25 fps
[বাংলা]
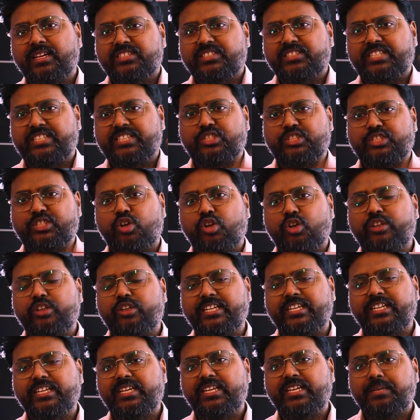সেটা
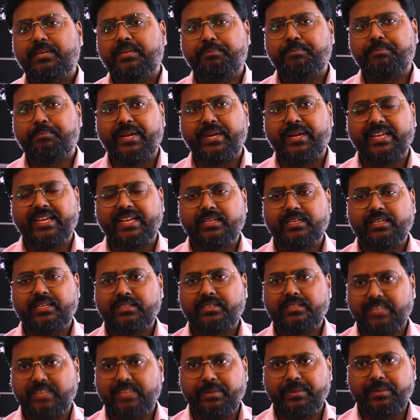সহজেই ভেঙে
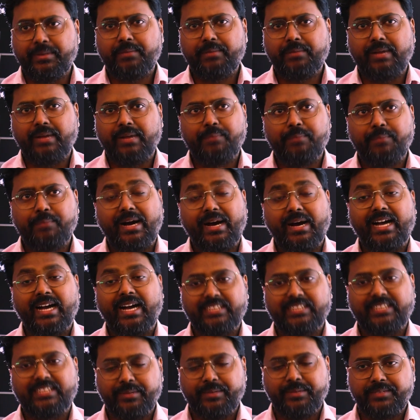যাবে বা ভাঙা
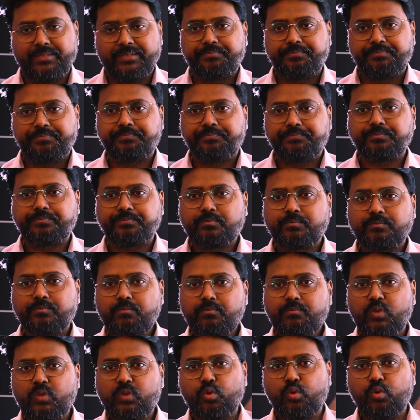যাবে
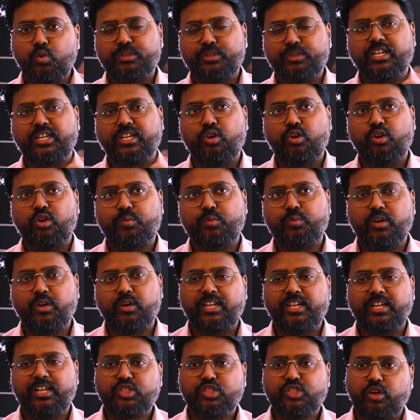উপর থেকে লোড
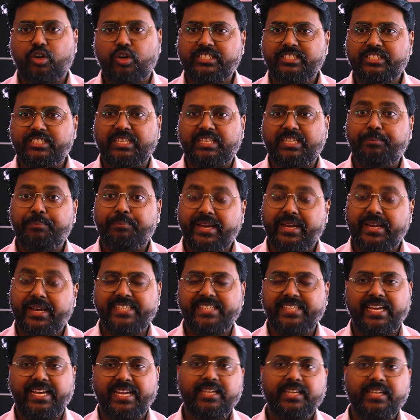পড়লে সহজে সেটা বেঁকে
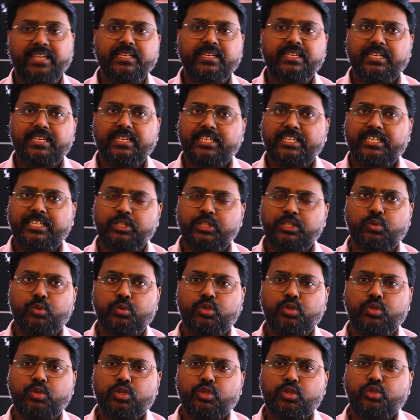যায় কিন্তু
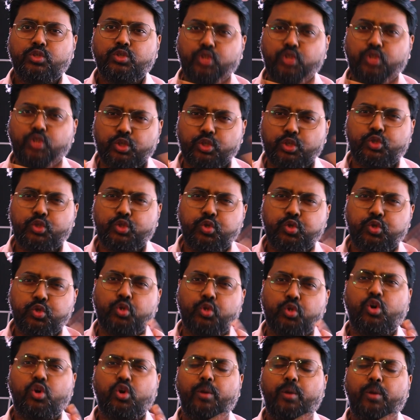যত
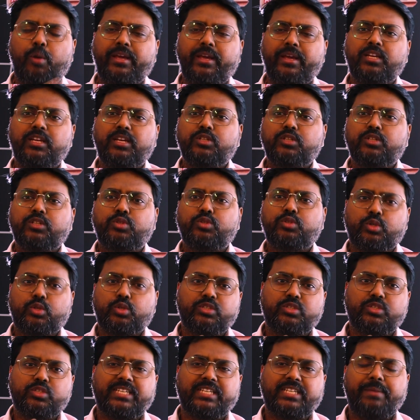ছোট হবে তত
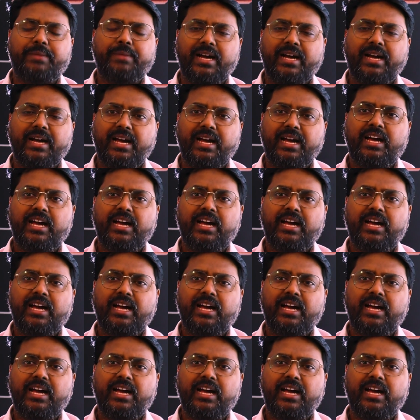সেটাকে ভাঙা